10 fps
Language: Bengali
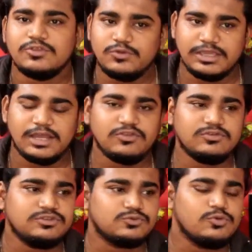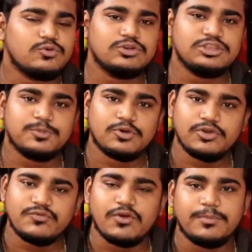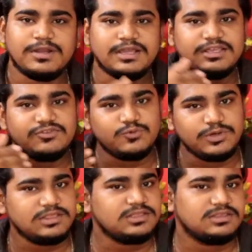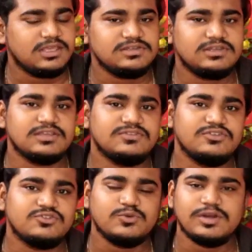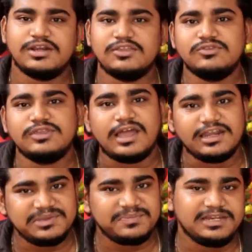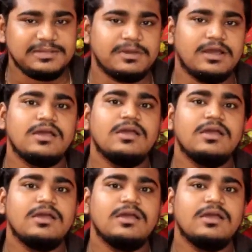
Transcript: তো এখানে যদি স্কুল কর্তৃপক্ষ ওই ফর্মটাকে স্টুডেন্টদের দেয় সেক্ষেত্রে স্টুডেন্টরা যদি হারিয়ে ফেলে বা